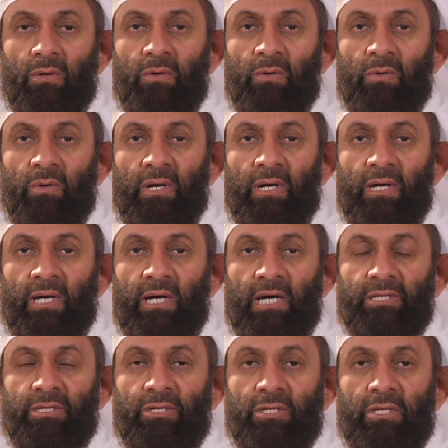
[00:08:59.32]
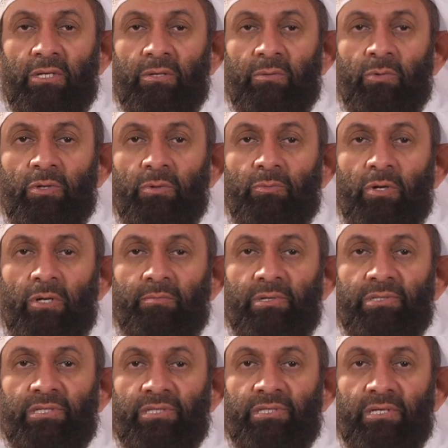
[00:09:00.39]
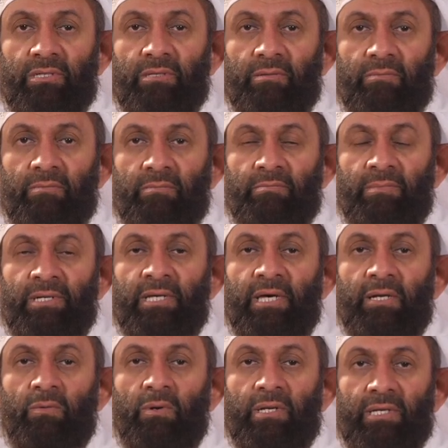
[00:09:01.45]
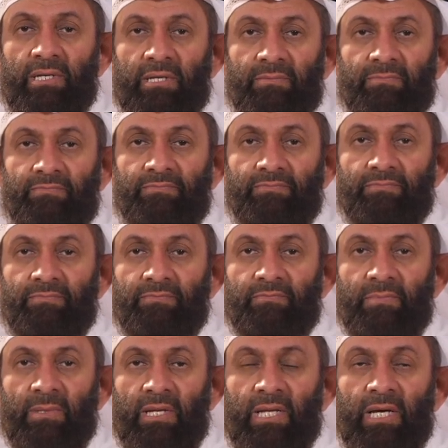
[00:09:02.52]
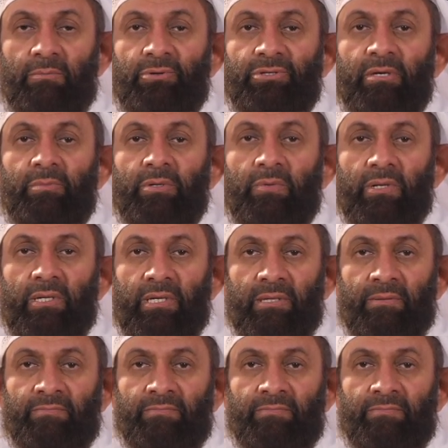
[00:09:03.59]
وهذه الأمور مهمة جدا منها الولي لا بد من ولي